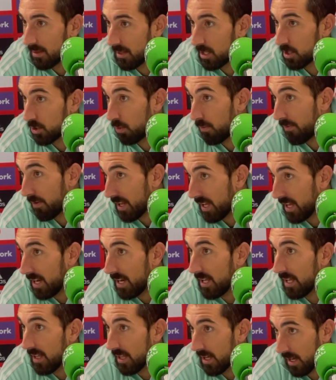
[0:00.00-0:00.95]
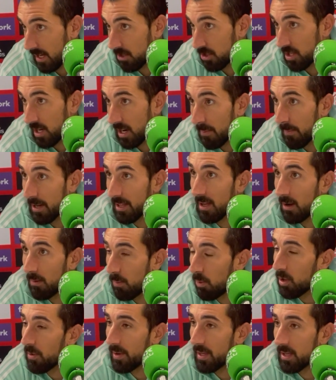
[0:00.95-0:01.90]
sufrir y de que nos han apretado
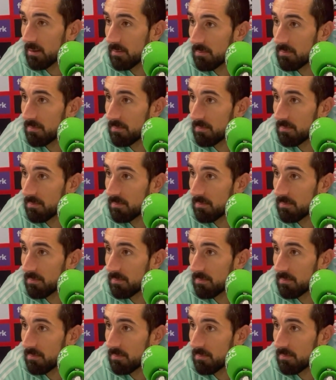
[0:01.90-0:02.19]
muy bien.